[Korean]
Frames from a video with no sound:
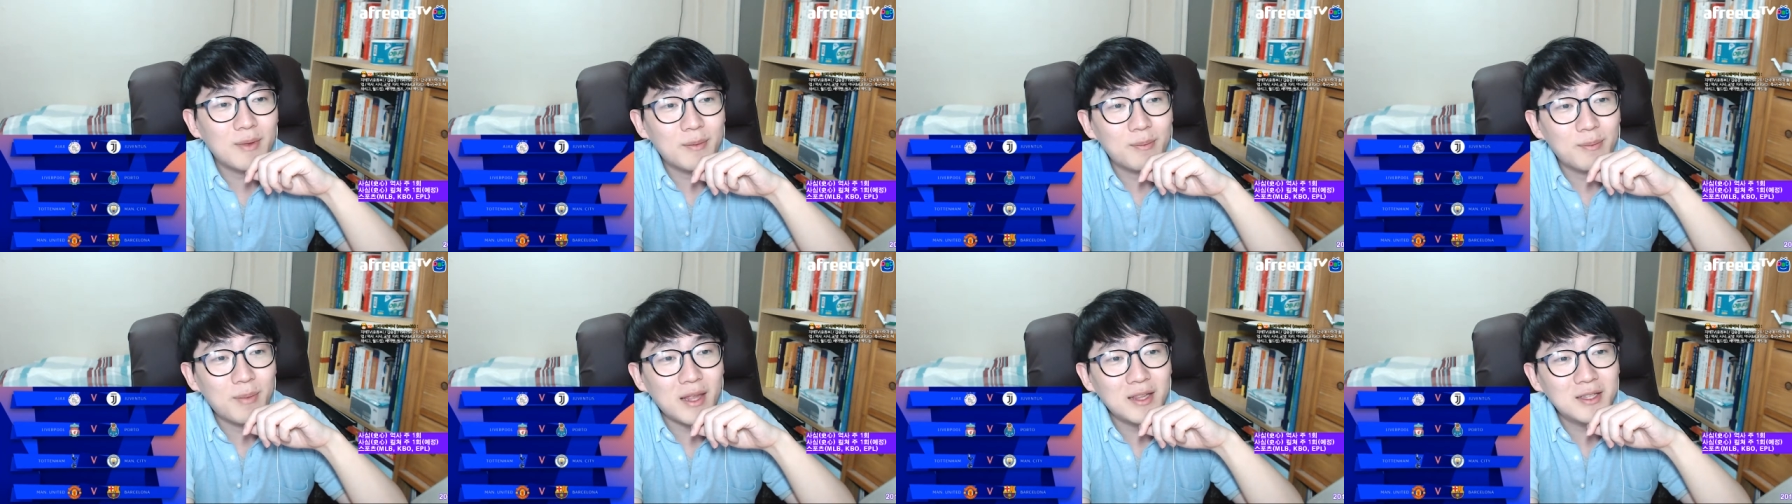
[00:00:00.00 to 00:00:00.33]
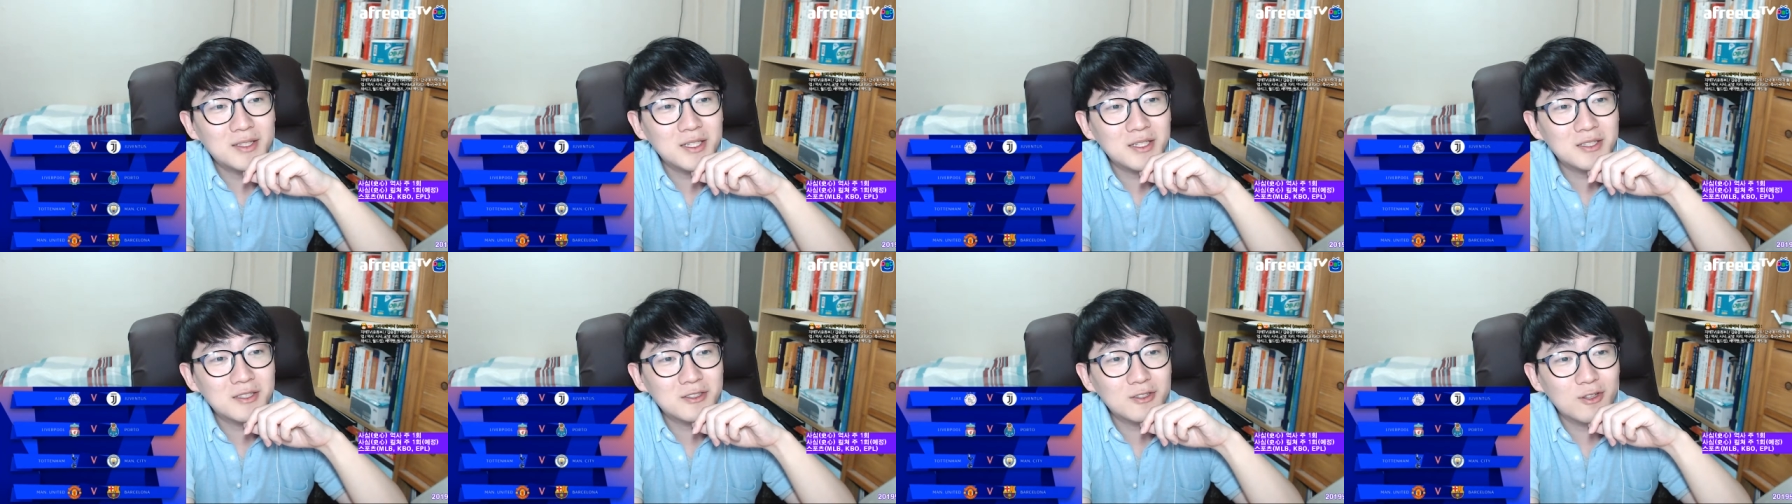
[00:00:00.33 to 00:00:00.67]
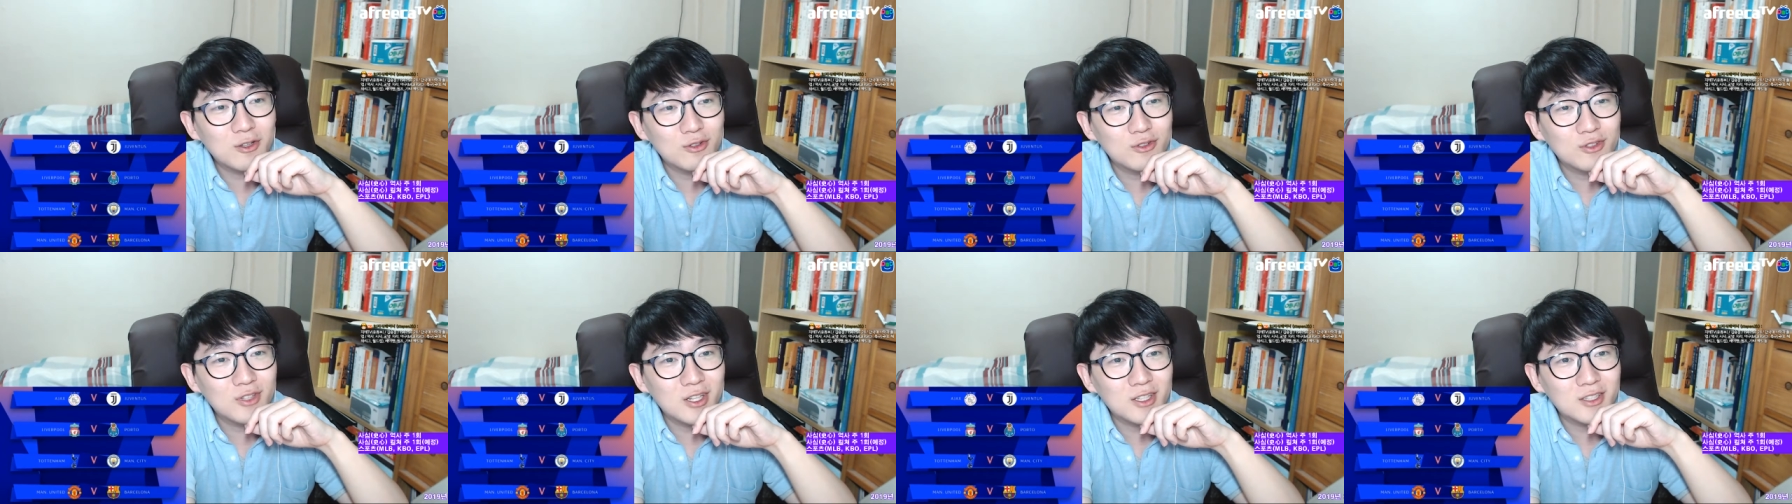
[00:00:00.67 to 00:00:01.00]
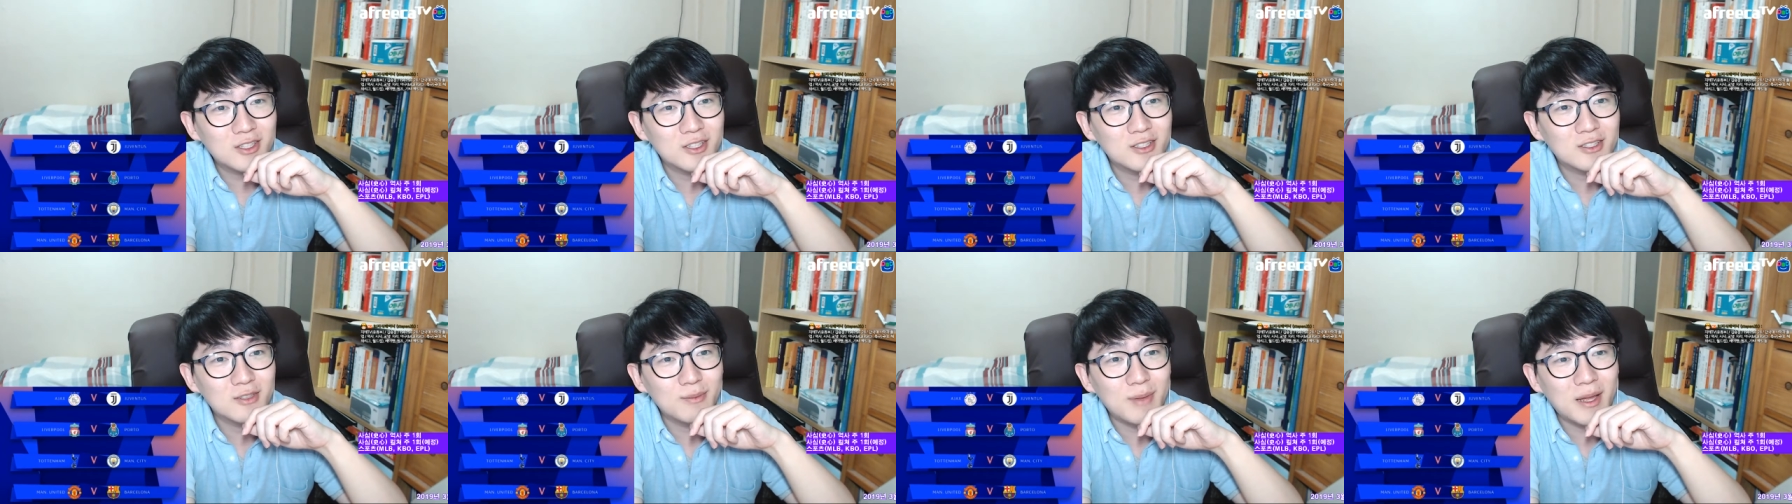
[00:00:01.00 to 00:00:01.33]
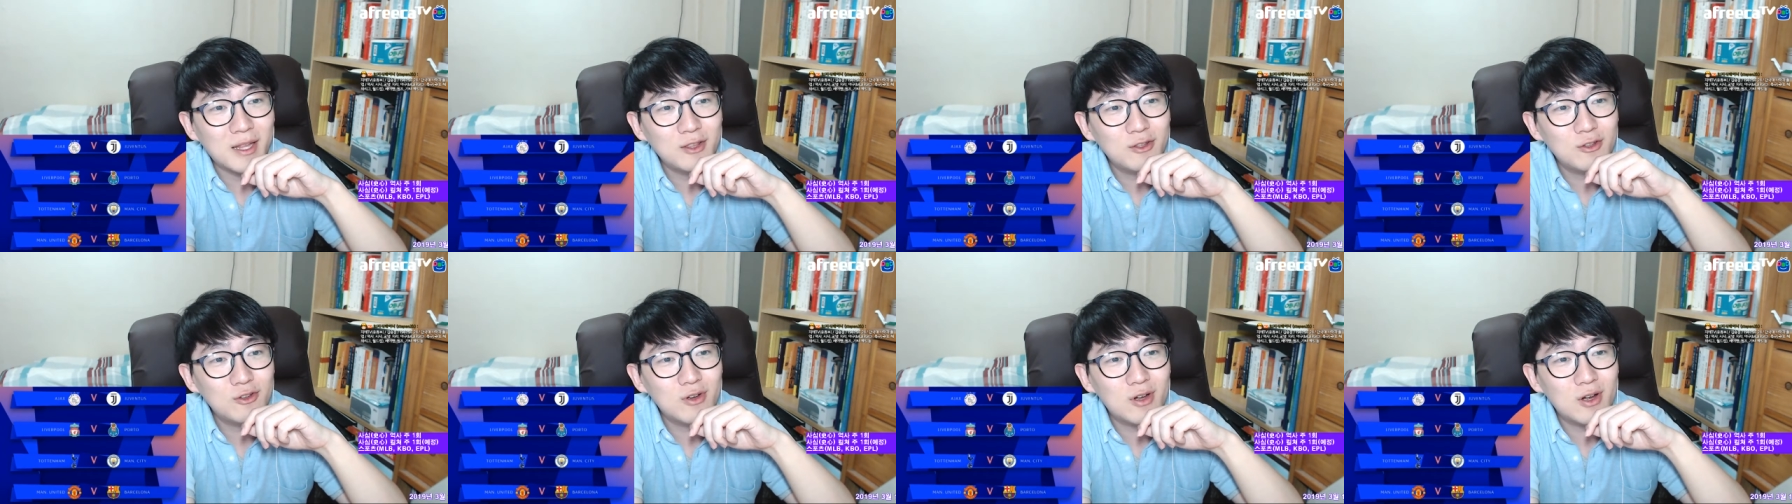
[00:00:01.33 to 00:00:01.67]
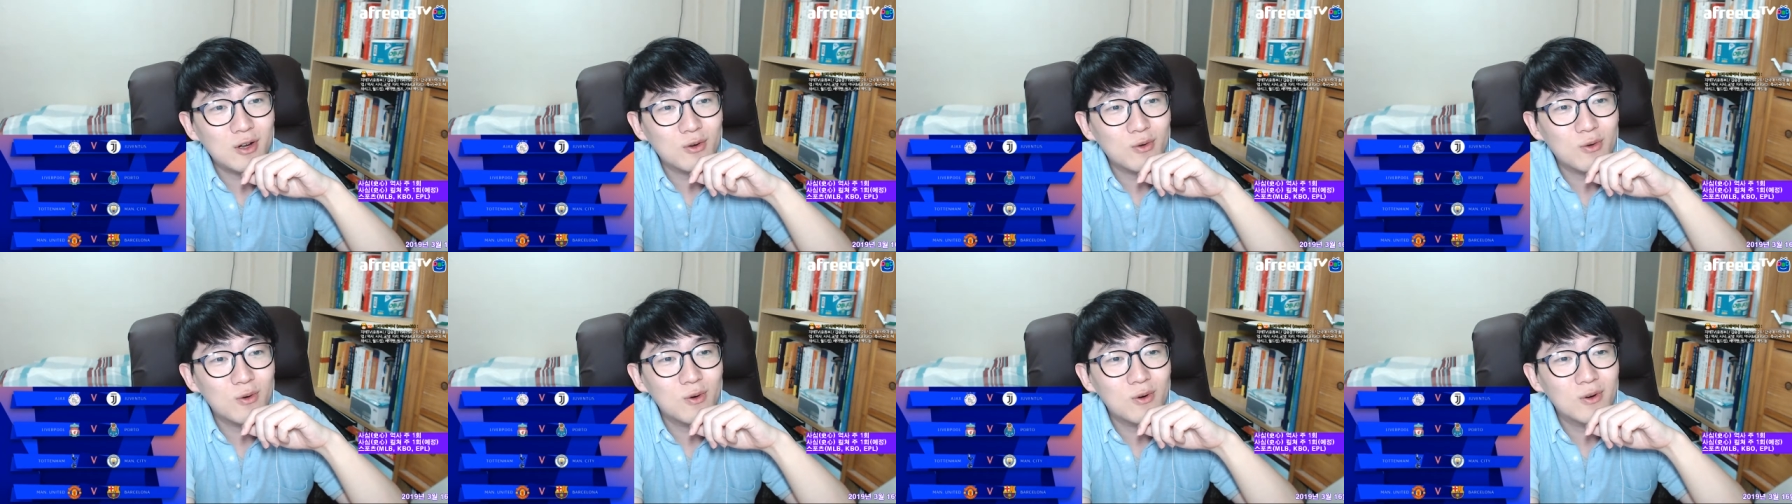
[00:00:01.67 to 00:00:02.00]
맨체스터 유나이티드
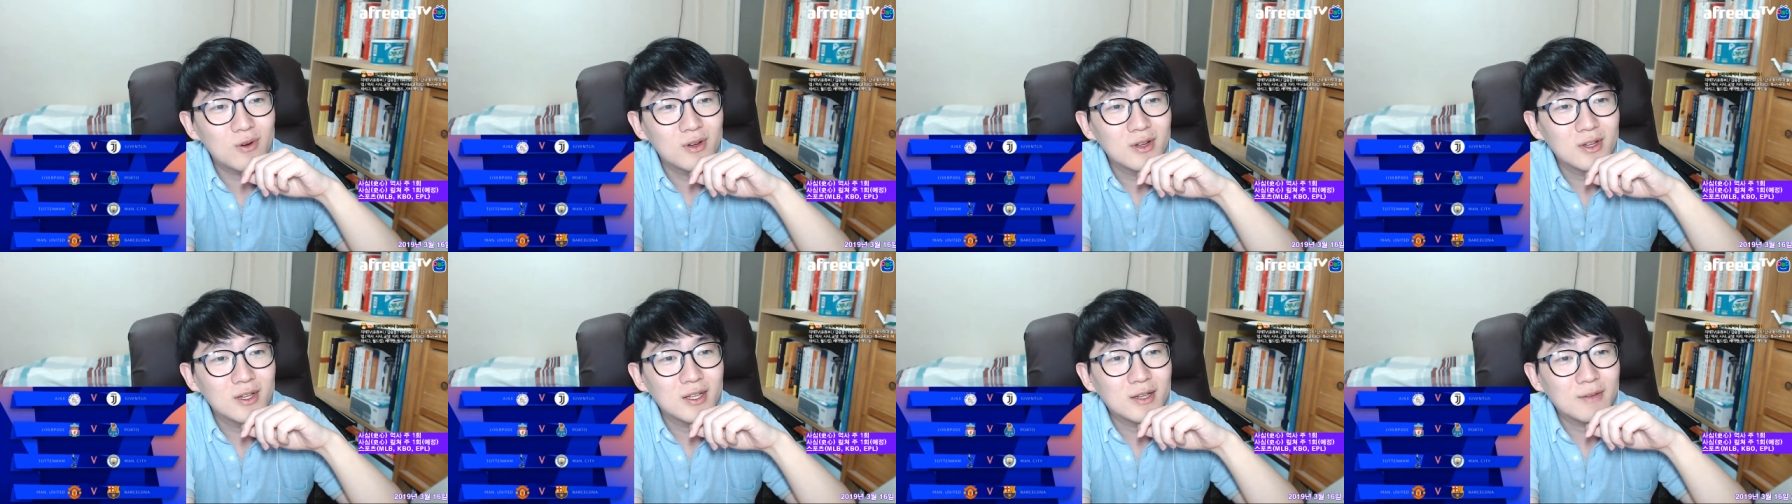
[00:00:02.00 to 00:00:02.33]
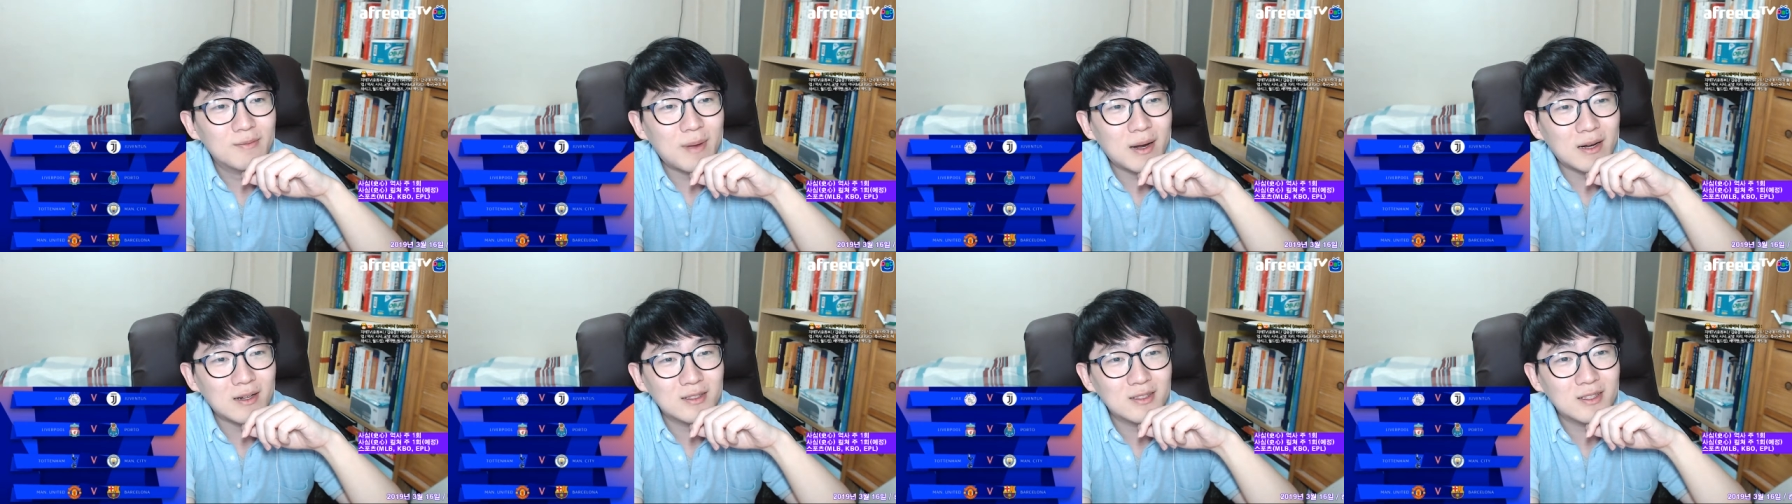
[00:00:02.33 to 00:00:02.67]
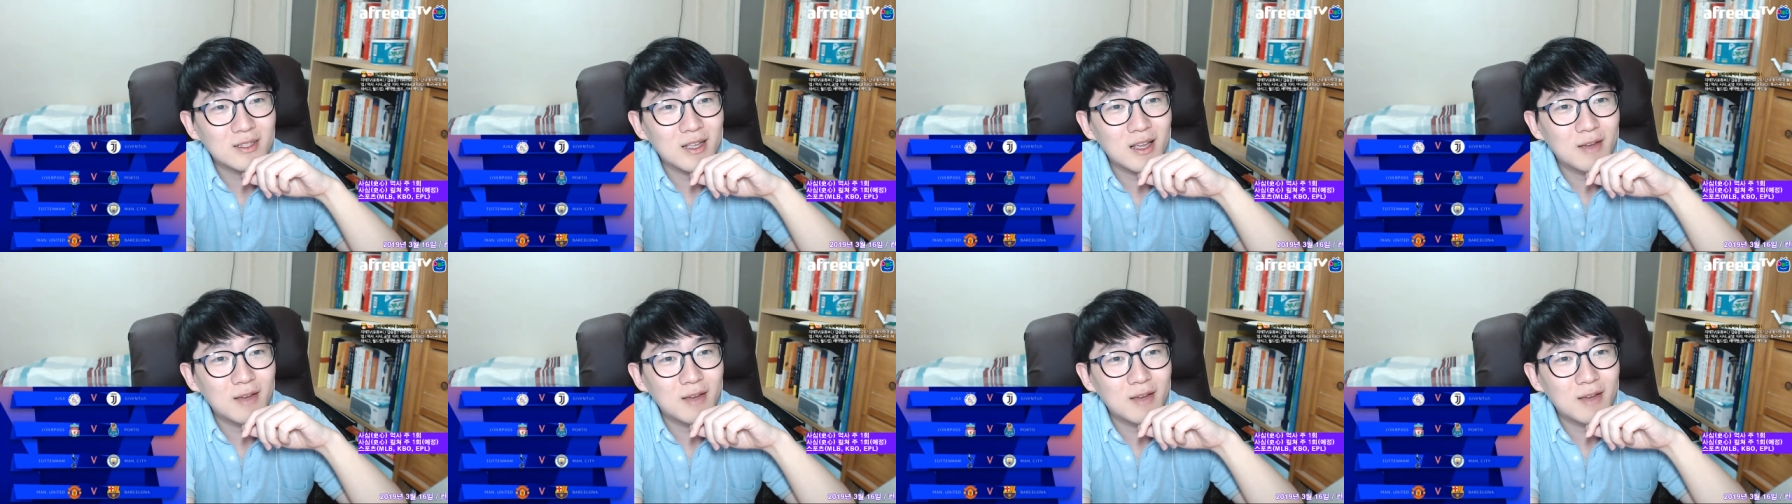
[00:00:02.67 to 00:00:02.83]
맨유하고 바르스,